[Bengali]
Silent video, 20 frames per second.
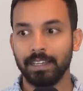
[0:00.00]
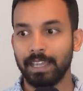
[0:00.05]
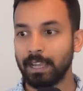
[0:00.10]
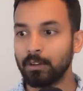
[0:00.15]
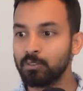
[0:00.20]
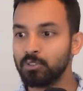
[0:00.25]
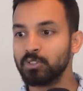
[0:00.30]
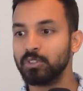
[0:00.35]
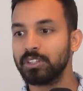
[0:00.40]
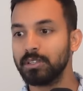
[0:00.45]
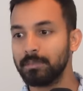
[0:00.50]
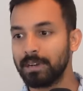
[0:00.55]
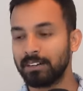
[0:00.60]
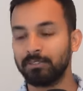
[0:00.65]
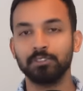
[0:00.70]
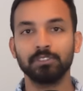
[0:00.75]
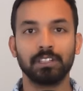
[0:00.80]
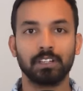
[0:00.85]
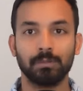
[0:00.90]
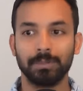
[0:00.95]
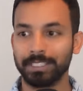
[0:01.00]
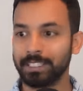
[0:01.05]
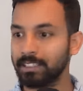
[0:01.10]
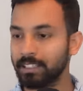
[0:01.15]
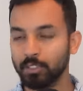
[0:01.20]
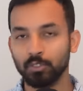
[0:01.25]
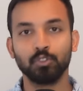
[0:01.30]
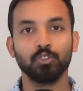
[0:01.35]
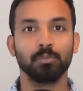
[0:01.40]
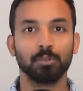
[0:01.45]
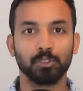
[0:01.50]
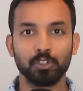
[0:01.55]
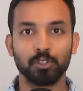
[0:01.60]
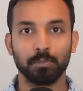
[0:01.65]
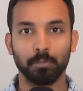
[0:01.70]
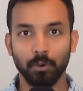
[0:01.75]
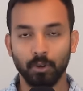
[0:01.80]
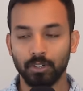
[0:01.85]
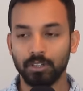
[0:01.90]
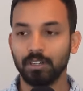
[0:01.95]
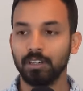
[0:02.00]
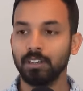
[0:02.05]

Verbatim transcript: এখন যদি মাহফুজ আলমাদকে থেকে দুই বছর পর